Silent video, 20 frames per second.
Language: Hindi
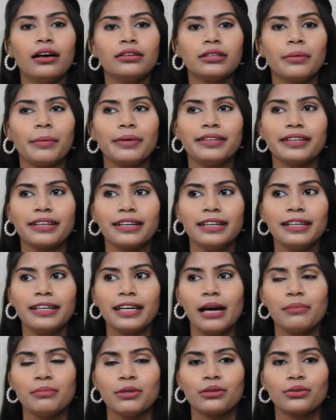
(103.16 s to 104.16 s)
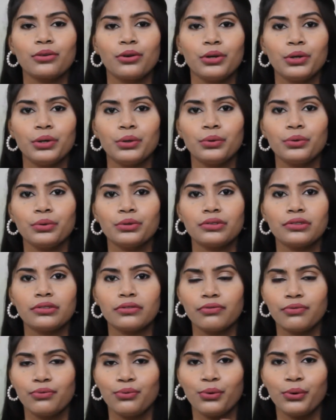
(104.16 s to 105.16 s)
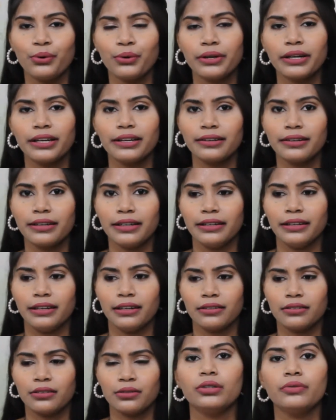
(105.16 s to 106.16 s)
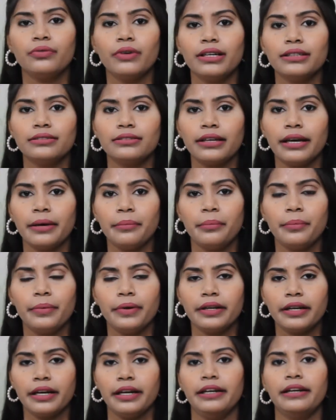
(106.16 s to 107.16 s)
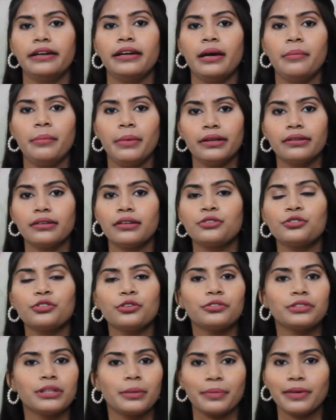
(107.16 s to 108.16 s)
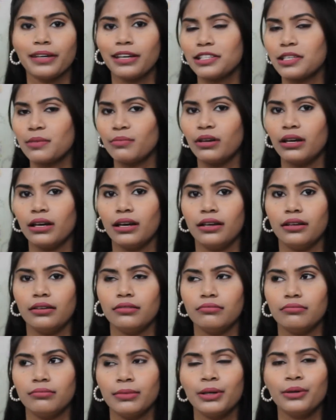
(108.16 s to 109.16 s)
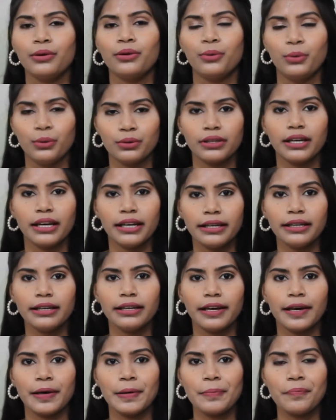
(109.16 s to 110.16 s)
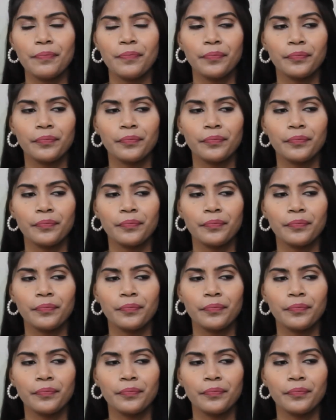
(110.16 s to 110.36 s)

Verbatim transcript: सो बेसिकली आई एम जस्ट कॉन यूज़ फोर इंग्रेडिएंट्स तो फर्स्ट है इंग्रेडिएंट है बेसन जो सबकी किचन में होता ही है